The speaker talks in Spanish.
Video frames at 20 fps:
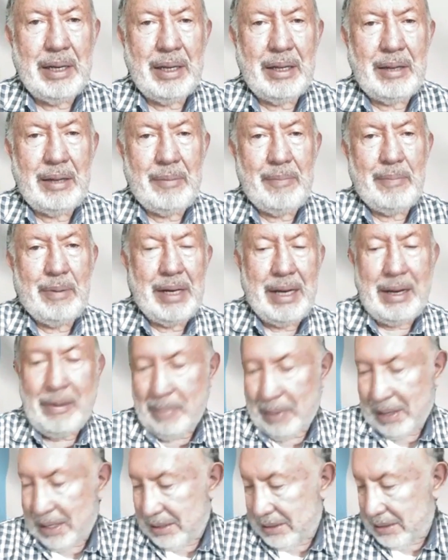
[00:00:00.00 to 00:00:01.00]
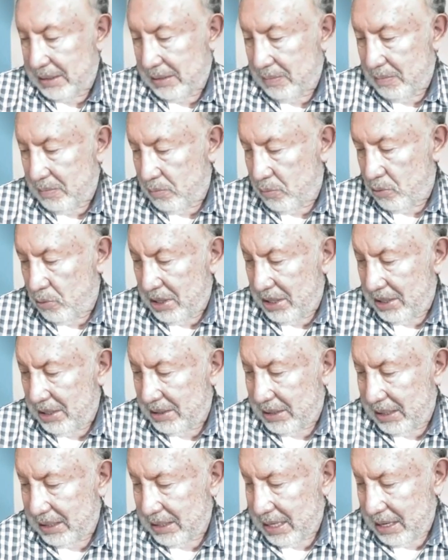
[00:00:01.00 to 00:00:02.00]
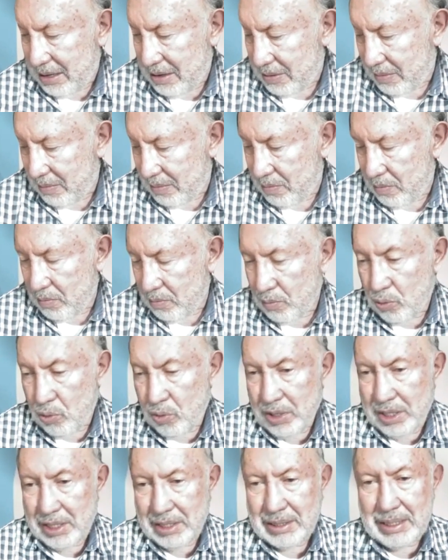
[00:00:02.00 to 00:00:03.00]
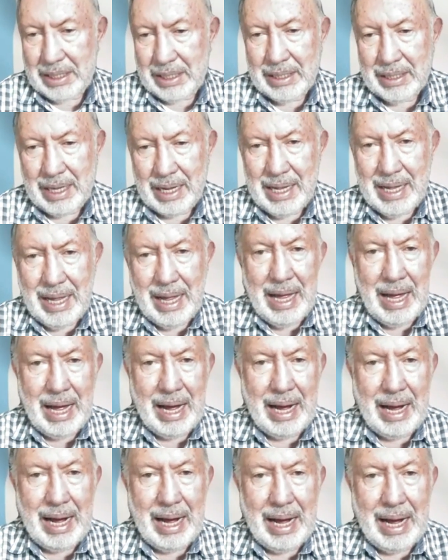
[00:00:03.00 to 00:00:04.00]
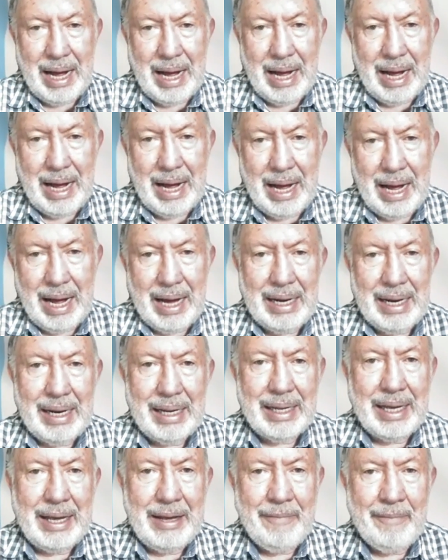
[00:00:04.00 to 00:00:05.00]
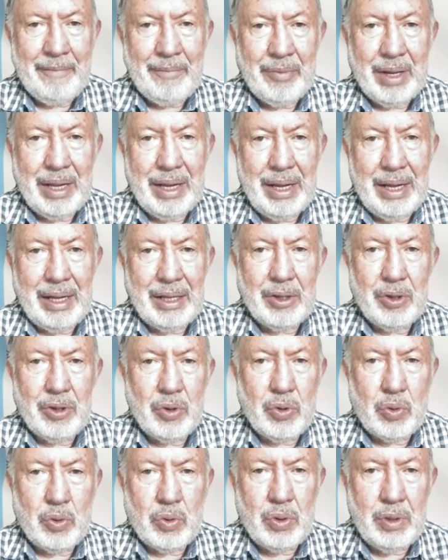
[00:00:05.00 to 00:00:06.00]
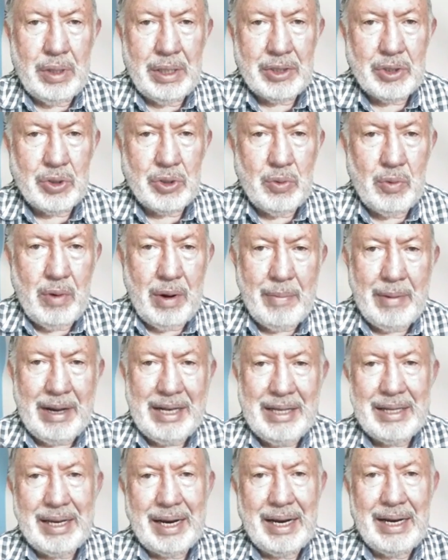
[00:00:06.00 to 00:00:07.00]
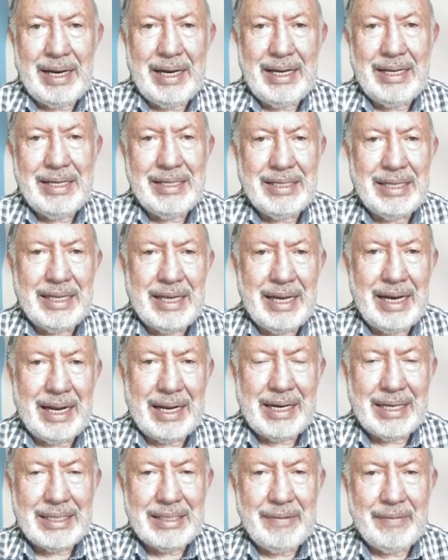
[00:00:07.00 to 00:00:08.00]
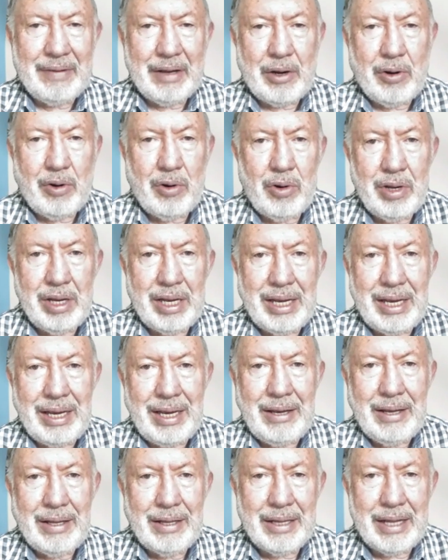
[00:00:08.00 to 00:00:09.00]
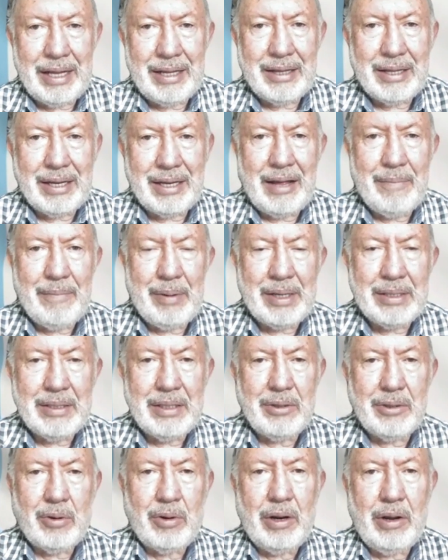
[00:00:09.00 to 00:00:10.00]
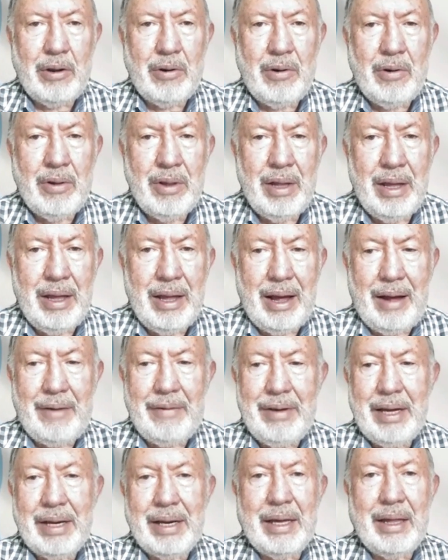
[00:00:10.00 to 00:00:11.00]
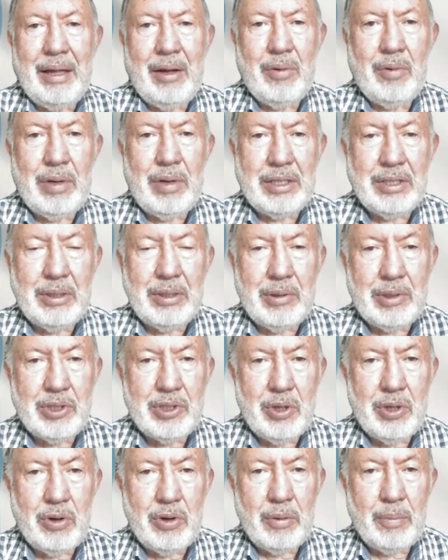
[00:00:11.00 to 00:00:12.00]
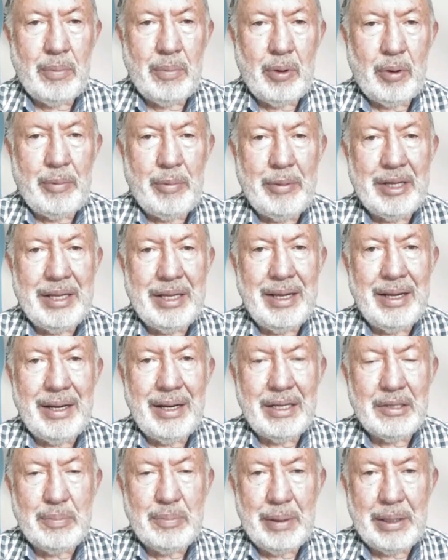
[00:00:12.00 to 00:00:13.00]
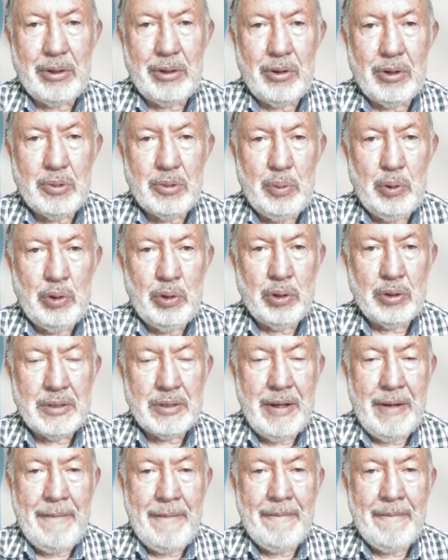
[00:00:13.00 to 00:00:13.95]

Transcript: imperial parece muy distinta, muy distinta a la que eh, estuvo a mal traer y ni siquiera clasificó. Y de entrada para este torneo había quedado en una situación comprometida en el aspecto de los puntos.